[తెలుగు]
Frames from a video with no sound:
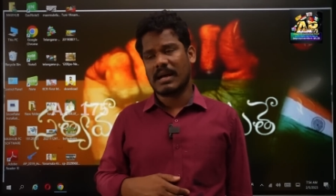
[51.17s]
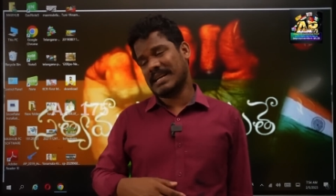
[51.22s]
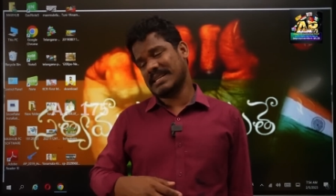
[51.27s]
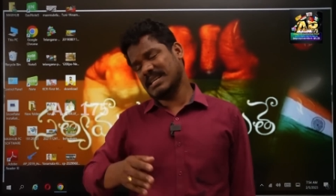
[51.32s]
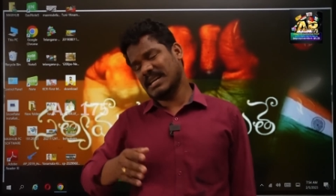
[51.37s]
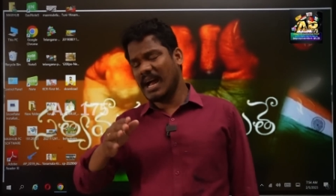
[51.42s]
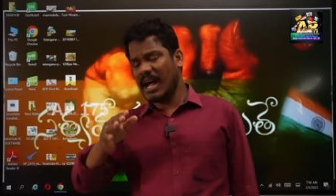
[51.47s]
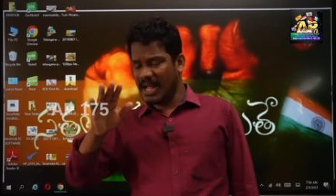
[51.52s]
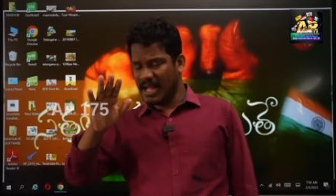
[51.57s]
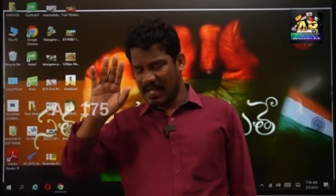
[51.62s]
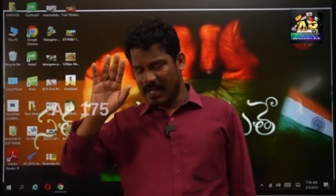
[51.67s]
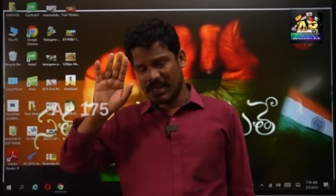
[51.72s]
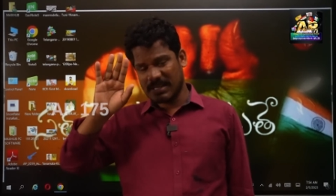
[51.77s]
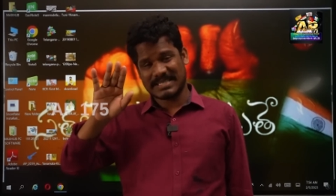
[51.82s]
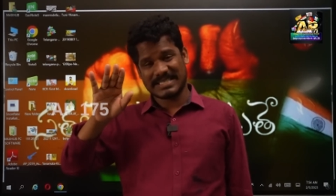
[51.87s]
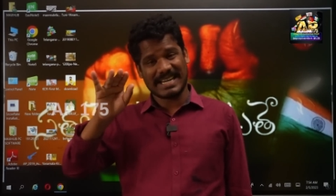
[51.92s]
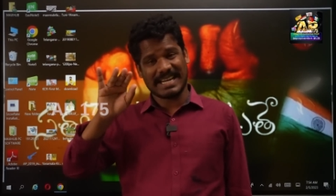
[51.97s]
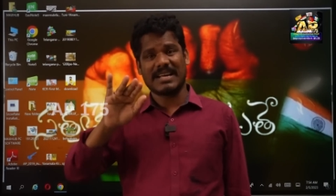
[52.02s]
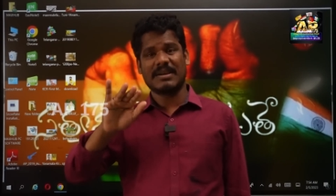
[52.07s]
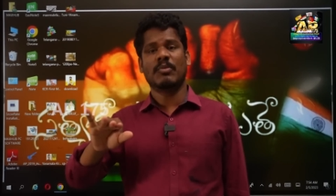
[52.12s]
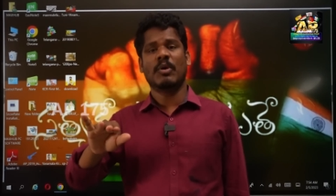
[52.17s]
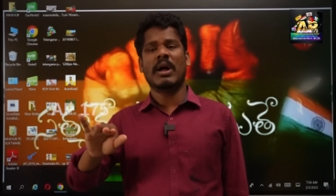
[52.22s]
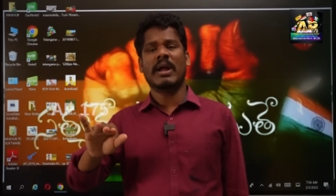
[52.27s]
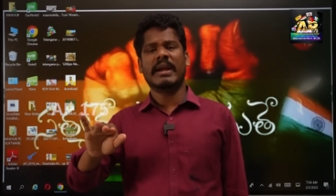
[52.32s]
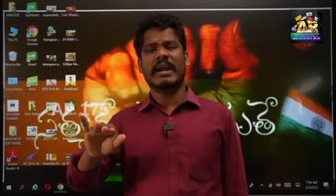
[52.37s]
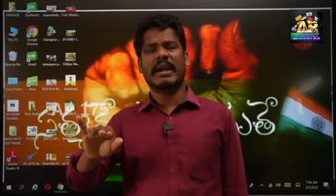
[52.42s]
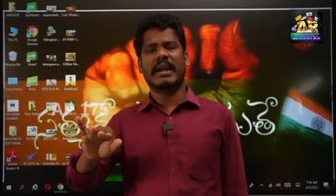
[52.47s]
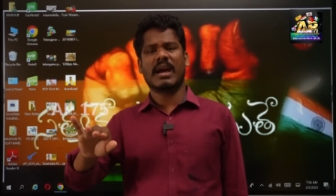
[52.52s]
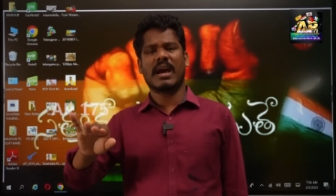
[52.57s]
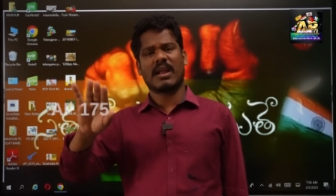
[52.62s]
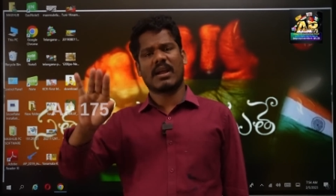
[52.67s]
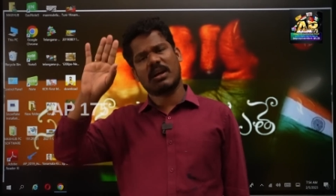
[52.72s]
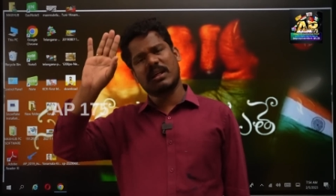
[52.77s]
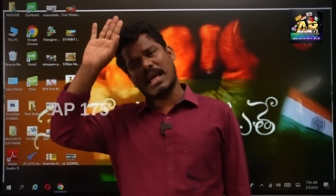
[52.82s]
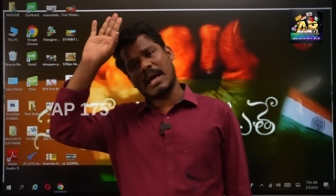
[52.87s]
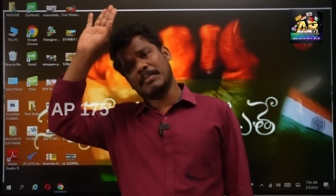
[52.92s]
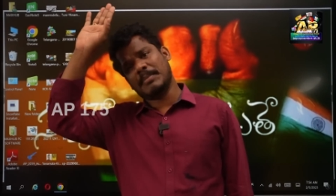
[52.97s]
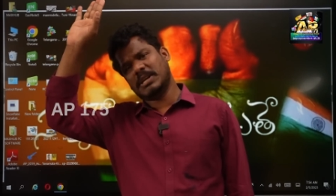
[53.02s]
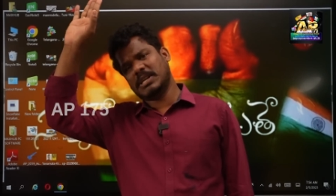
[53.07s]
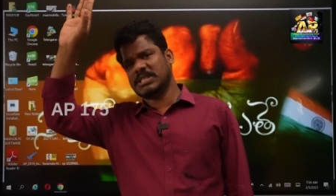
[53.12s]
అసలు జగన్మోహన్ రెడ్డి గారు
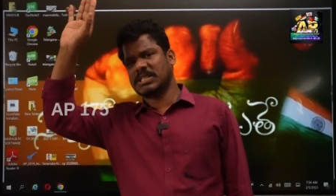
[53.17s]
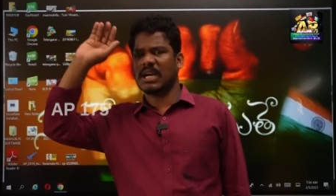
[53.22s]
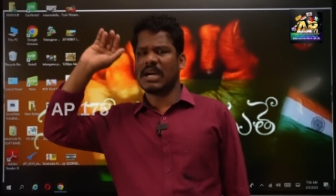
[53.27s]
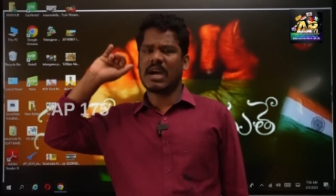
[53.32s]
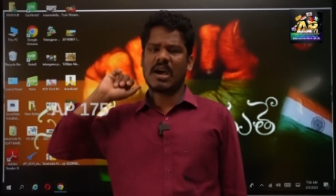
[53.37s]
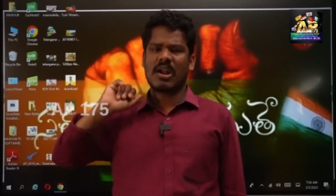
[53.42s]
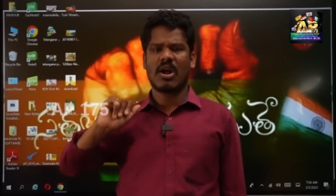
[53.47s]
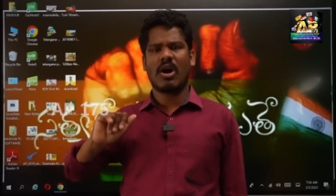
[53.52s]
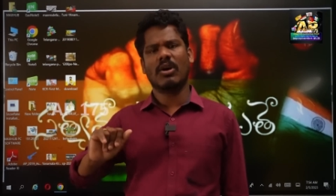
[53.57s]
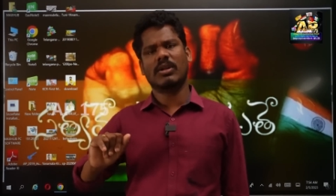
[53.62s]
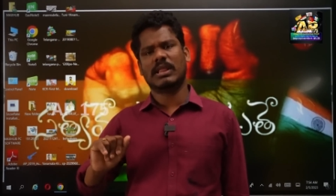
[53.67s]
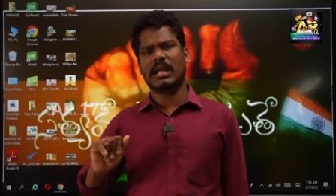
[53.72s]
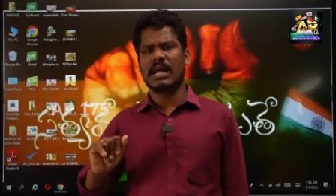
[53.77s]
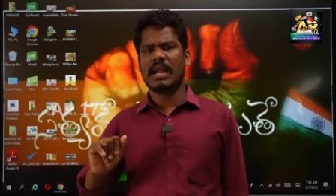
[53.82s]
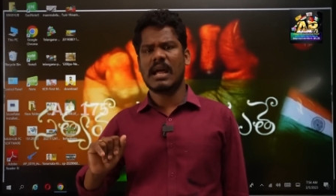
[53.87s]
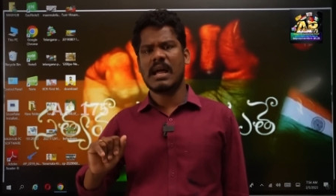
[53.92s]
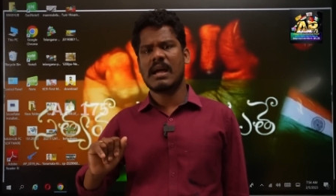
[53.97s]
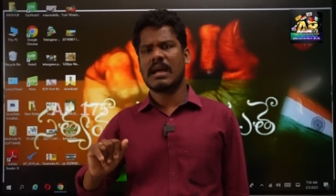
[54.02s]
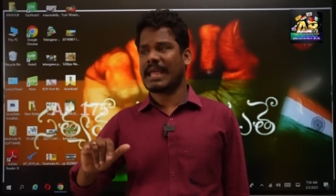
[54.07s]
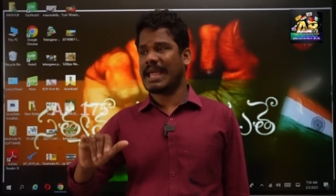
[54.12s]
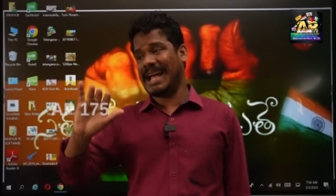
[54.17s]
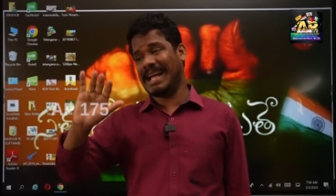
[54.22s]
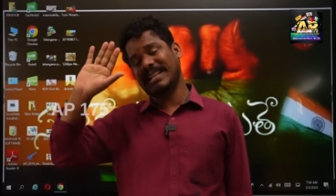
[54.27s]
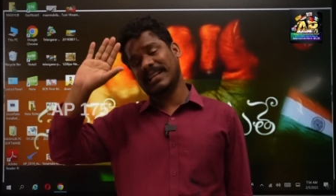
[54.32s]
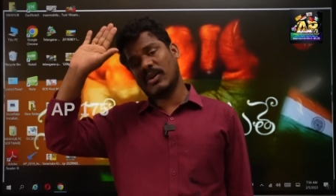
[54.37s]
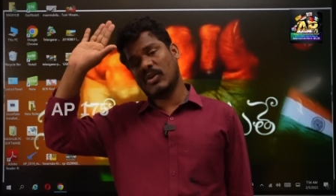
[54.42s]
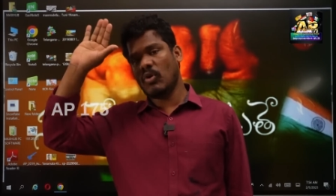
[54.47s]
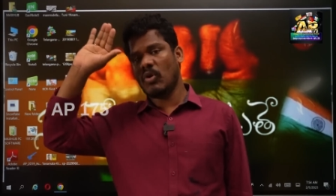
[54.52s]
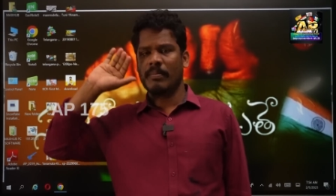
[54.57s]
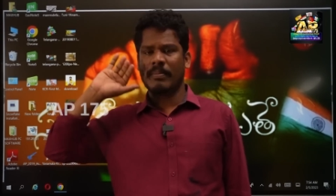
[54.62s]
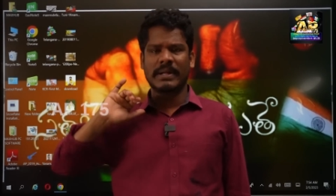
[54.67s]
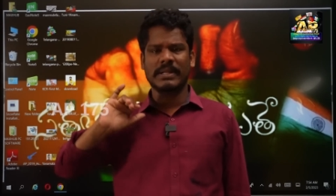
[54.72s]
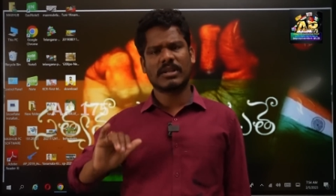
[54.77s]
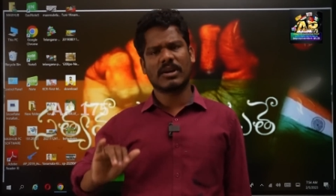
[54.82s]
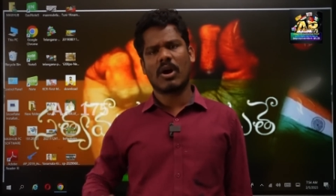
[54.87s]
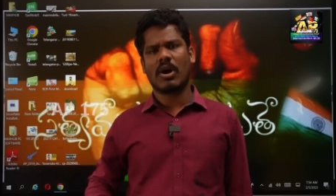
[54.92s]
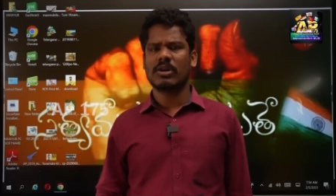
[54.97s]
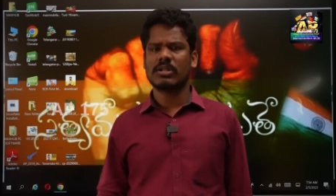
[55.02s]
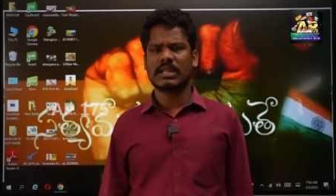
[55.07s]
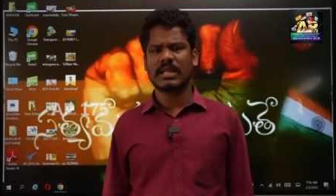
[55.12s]
కదా అమిత్ షా గారు ఆగుతారా కేంద్ర
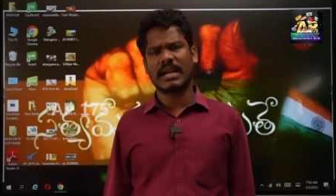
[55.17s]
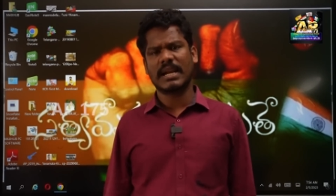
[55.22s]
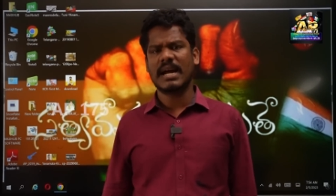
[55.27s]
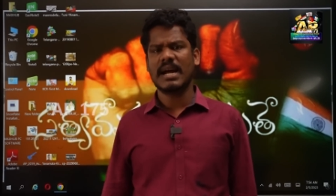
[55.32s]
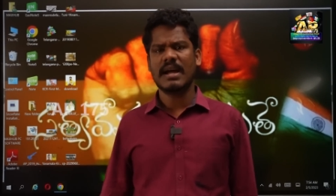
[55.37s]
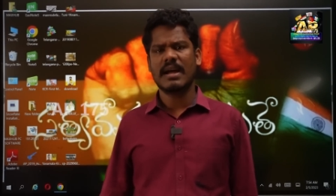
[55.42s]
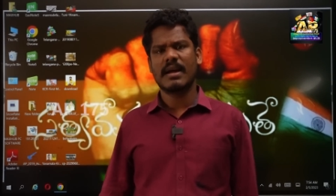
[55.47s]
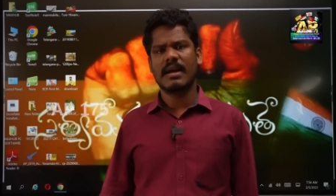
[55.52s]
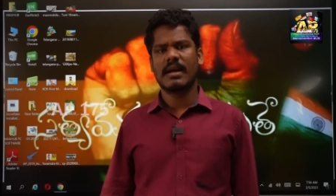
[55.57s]
హోంమంత్రి ఆగుతారా